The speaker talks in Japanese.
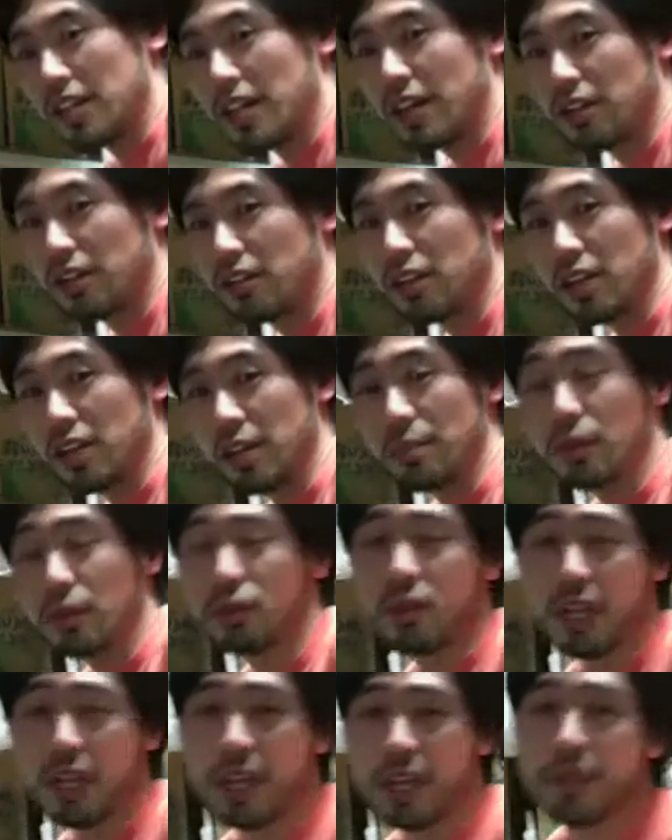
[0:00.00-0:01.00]
これね僕
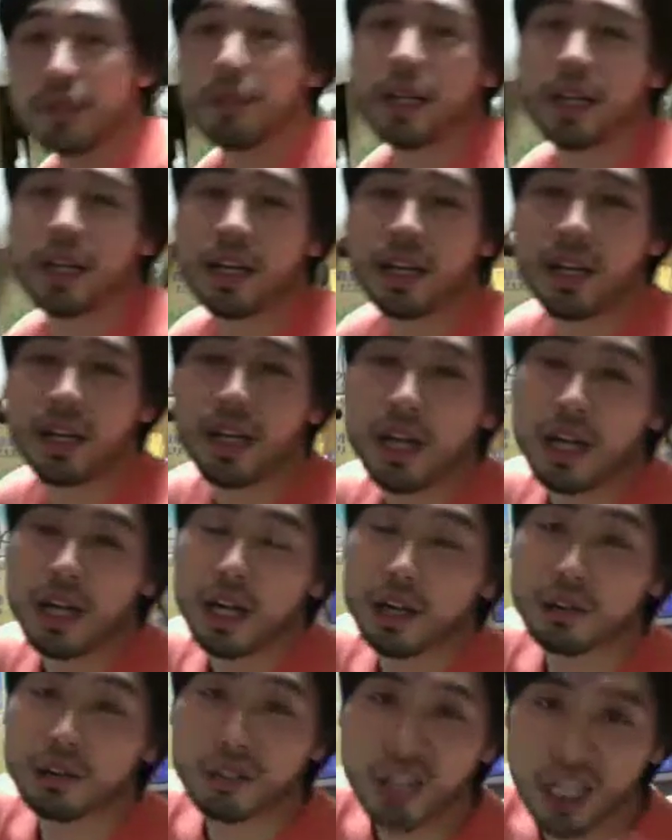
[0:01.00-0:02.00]
ね今ねあ
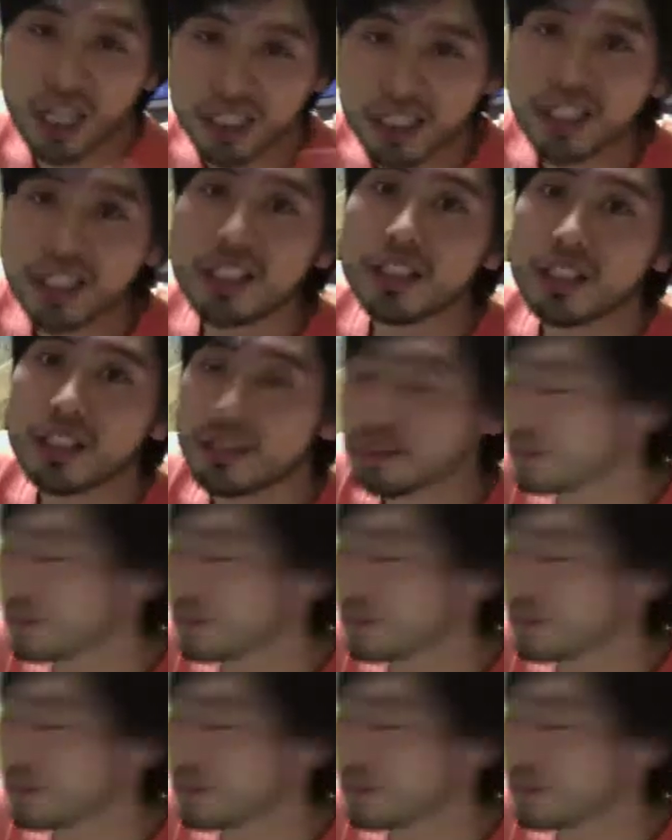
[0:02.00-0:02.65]
の風邪ひいてるんです